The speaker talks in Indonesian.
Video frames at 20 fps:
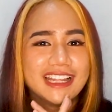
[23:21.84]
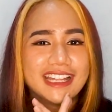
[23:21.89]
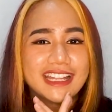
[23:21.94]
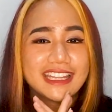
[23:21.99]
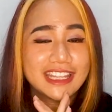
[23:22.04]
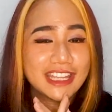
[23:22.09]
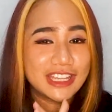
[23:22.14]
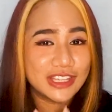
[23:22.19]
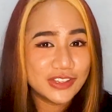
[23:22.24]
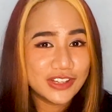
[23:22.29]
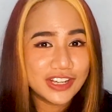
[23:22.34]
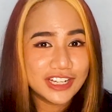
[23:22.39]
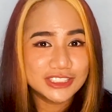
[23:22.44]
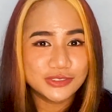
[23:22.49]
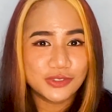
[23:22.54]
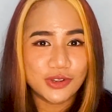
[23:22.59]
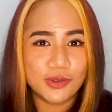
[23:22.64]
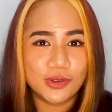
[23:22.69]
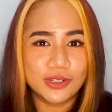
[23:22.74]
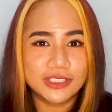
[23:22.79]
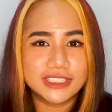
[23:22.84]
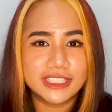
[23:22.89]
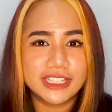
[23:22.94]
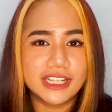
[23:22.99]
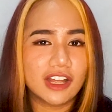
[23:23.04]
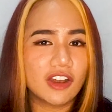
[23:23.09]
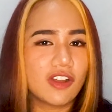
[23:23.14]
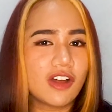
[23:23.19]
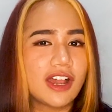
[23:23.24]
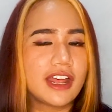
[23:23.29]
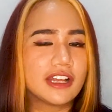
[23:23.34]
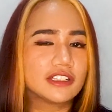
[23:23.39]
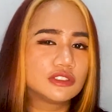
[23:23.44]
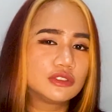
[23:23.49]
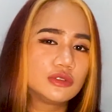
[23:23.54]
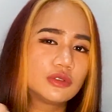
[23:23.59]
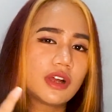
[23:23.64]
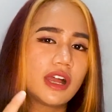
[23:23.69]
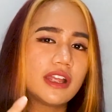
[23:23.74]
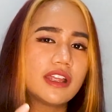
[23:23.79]
Thank you guys for watching. Kalau kalian
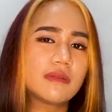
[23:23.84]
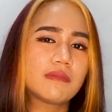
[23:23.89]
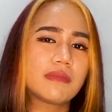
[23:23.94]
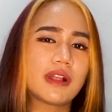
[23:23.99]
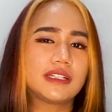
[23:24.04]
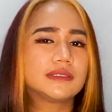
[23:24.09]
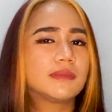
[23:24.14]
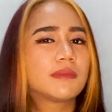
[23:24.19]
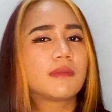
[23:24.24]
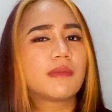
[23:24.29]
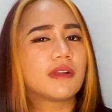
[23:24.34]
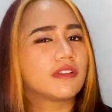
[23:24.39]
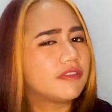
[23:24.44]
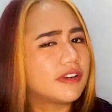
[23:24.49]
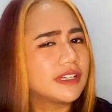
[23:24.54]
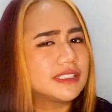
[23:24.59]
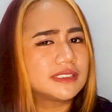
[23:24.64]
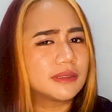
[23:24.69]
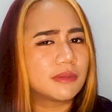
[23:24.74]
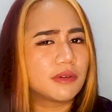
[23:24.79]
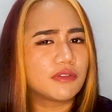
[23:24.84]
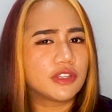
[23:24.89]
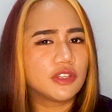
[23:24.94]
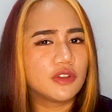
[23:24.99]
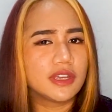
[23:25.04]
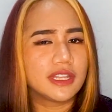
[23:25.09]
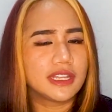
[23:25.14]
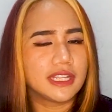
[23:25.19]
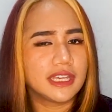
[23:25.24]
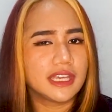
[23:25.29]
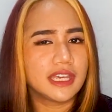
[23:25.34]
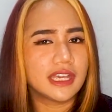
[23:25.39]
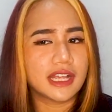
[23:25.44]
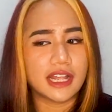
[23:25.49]
suka dan merasa bermanfaat sama video ini,